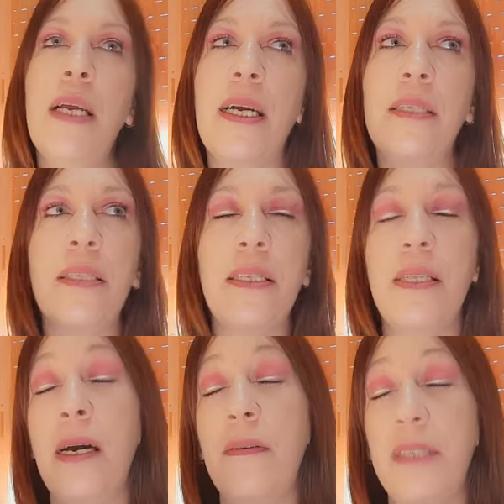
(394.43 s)
Las cartas
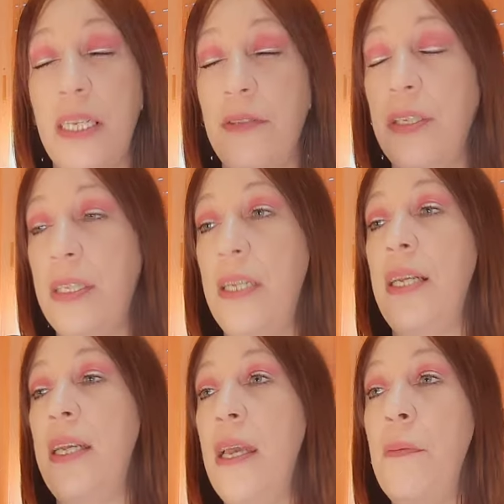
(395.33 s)
están avisando de esta
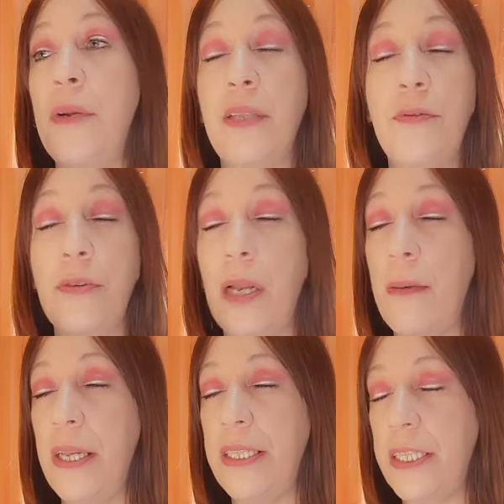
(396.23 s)
energía porque tú no la
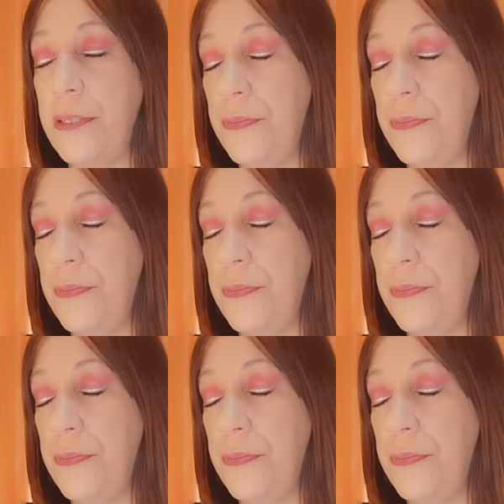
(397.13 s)
ves.